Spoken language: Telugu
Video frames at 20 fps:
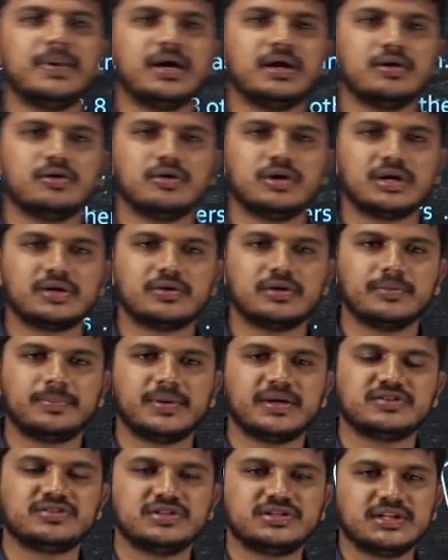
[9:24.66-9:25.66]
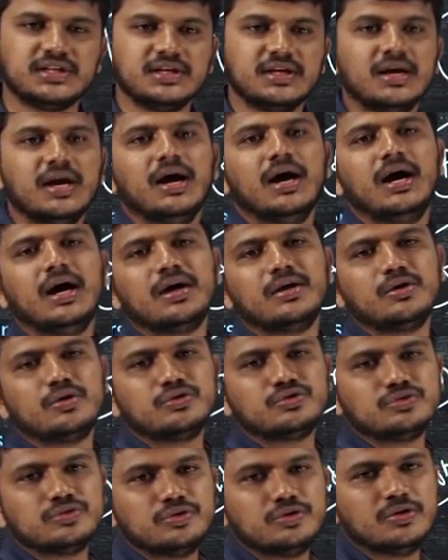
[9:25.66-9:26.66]
పాల్గొన్నటువంటి పరిస్థితి ఆ
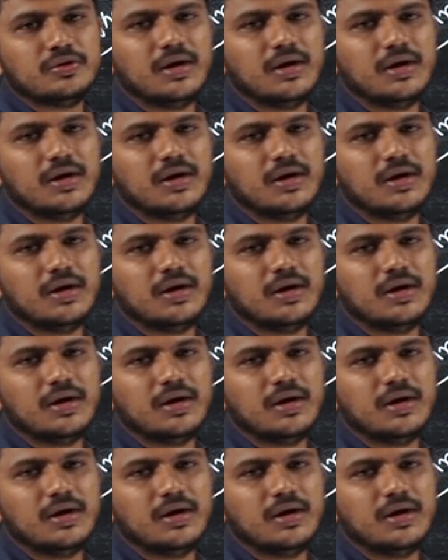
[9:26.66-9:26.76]
రోజు